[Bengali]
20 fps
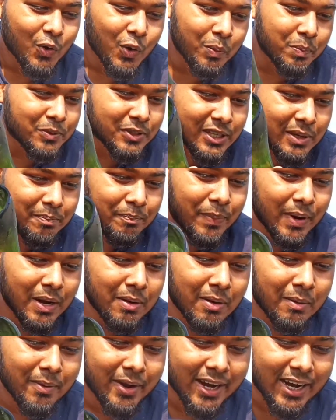খুব
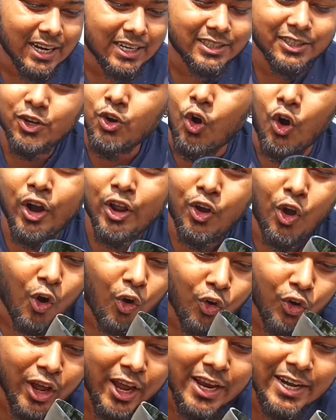সিম্পলভাবে কেটেছে ঘরে
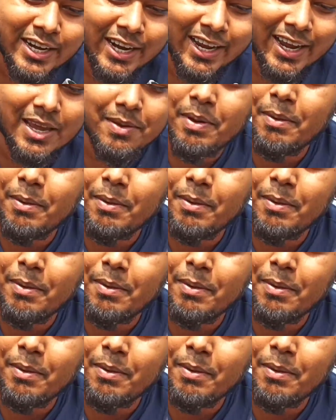কখনো এইটাকে